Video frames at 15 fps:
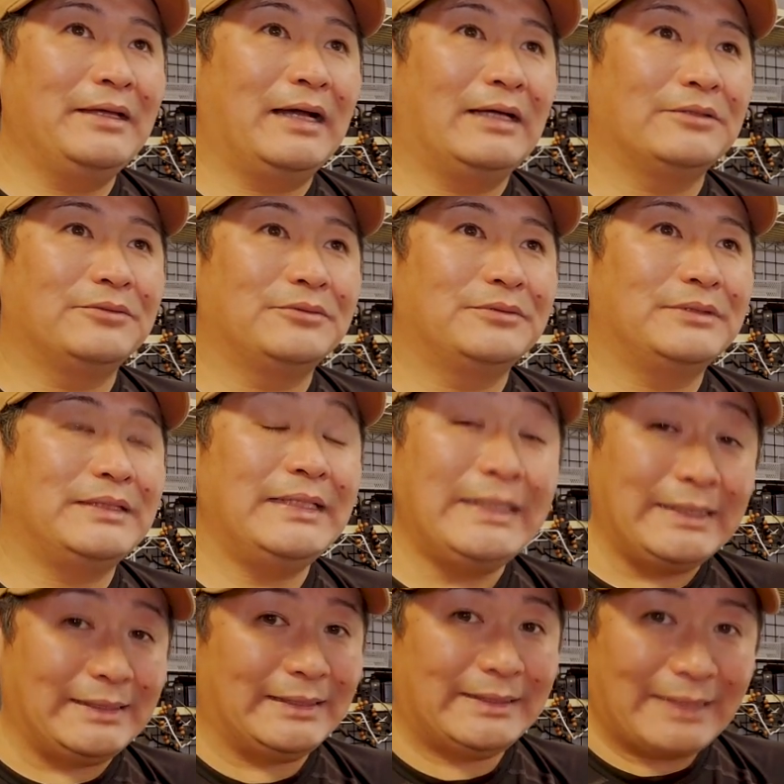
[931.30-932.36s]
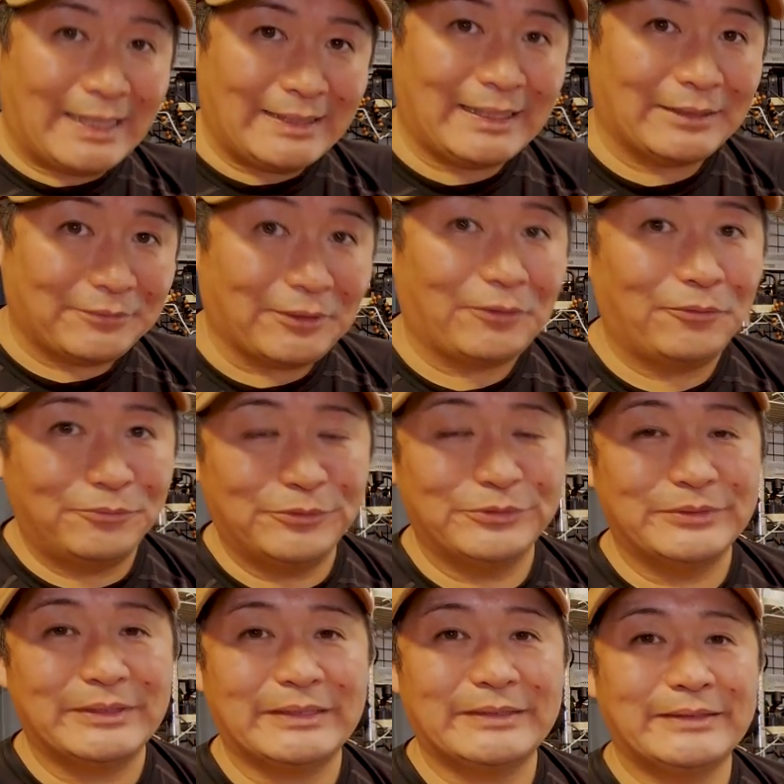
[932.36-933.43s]
あのいい機体だとは思
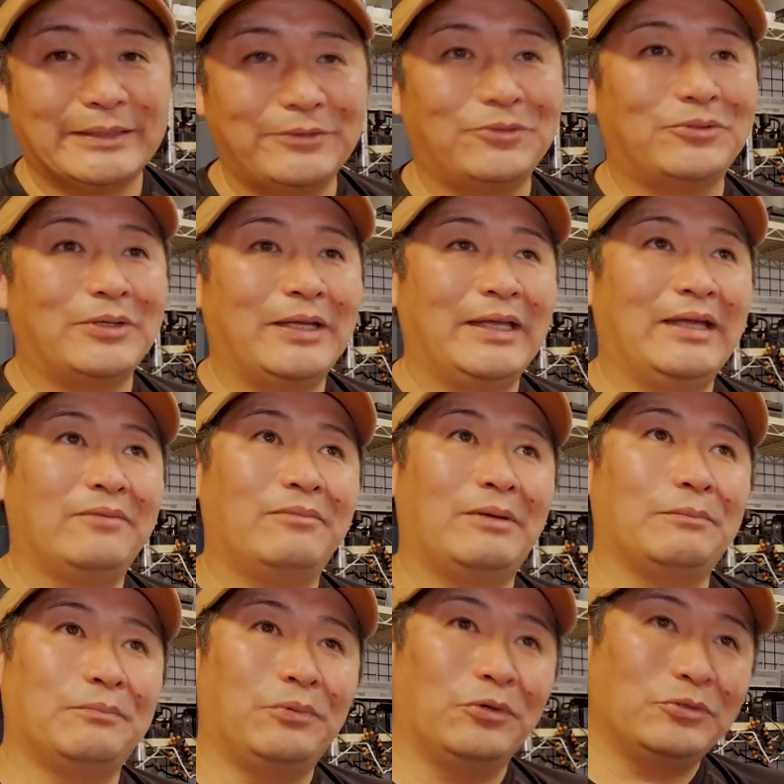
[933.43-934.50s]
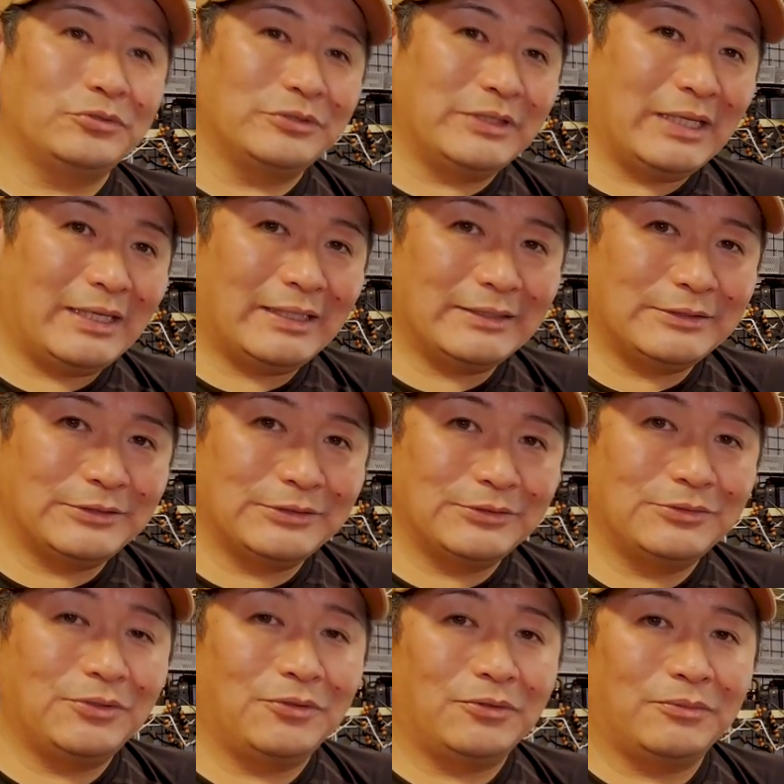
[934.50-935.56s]
うんですけど、まあ、僕からする
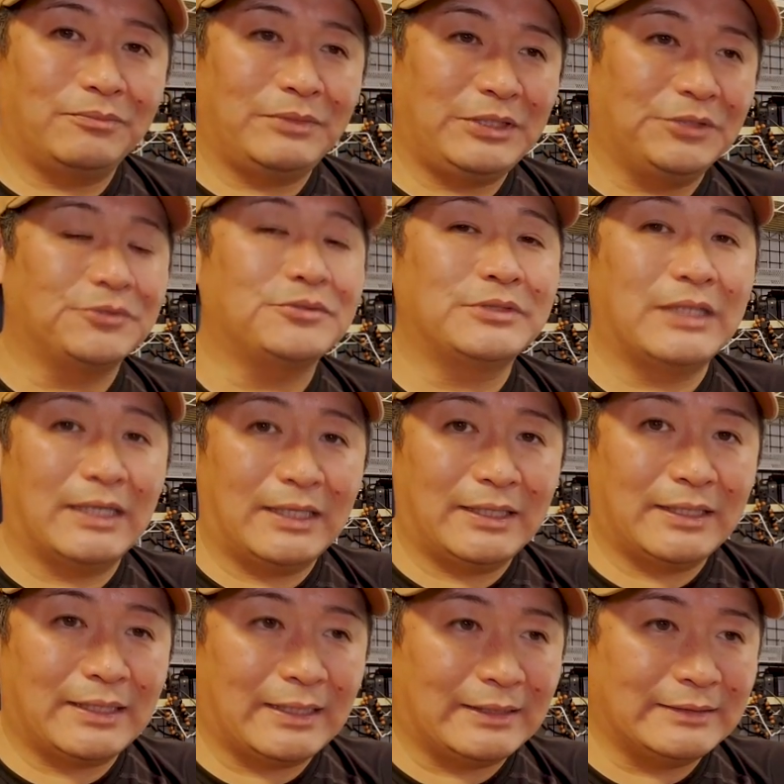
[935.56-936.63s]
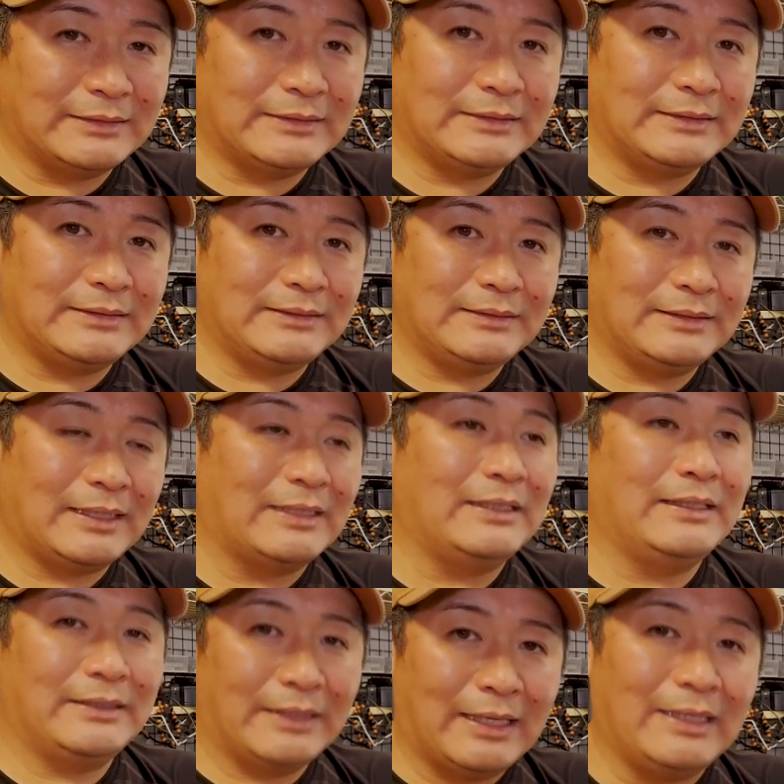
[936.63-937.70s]
と魅力が感じら
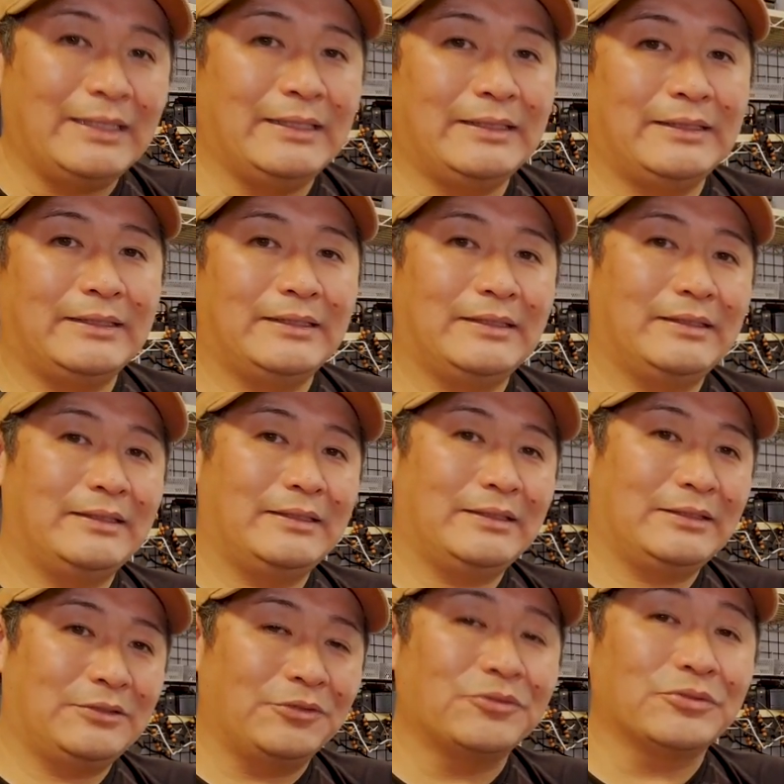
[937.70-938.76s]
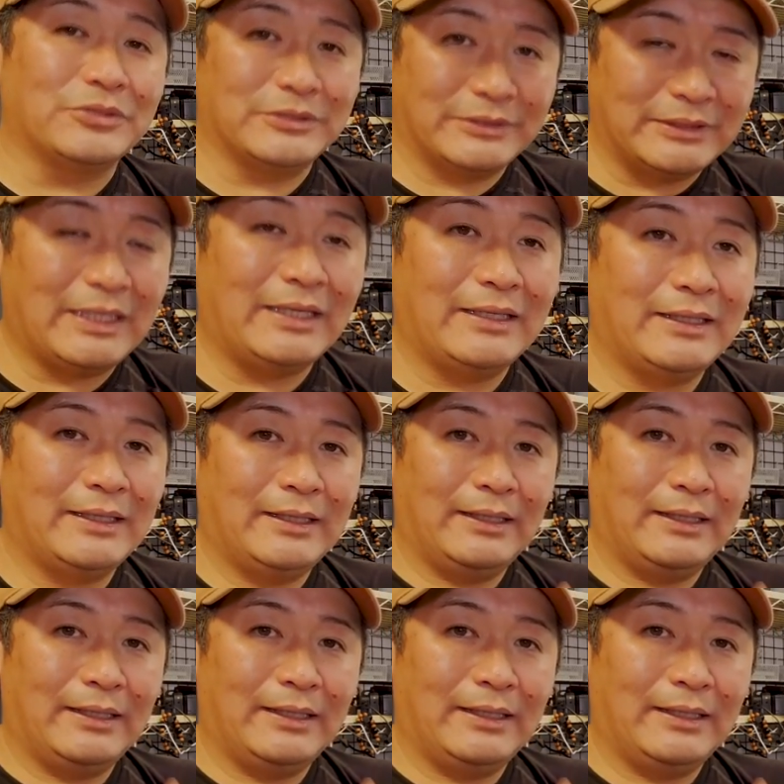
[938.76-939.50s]
れないということですね。